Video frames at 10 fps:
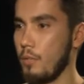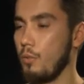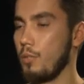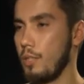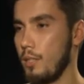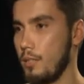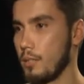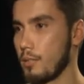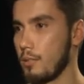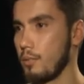Он
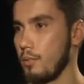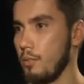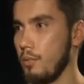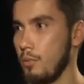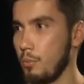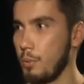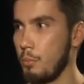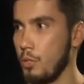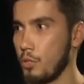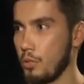реалист, и он
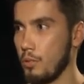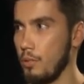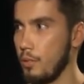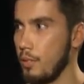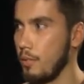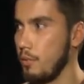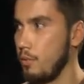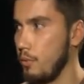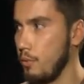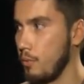приближен
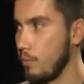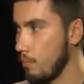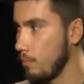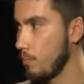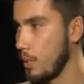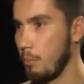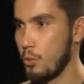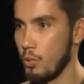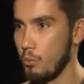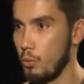э, к
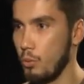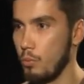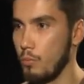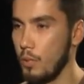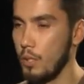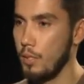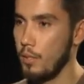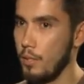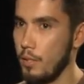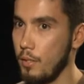обычному дню.
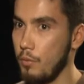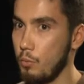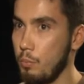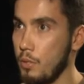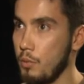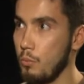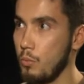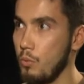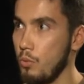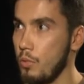Вот
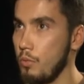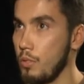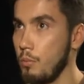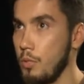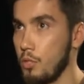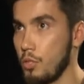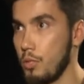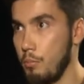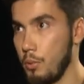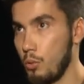поэтому он, наверное, ближе
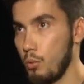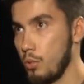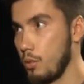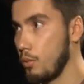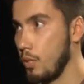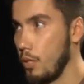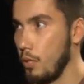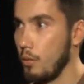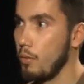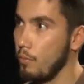к нам подходит.
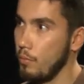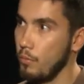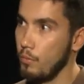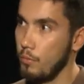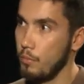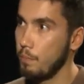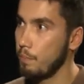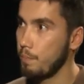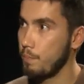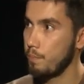Э,
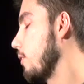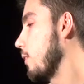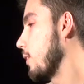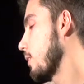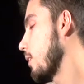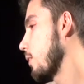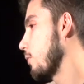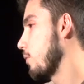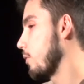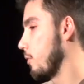
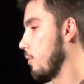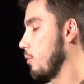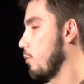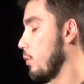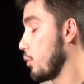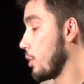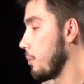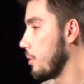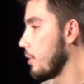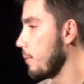Асадов, э, он
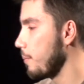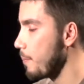волшебник.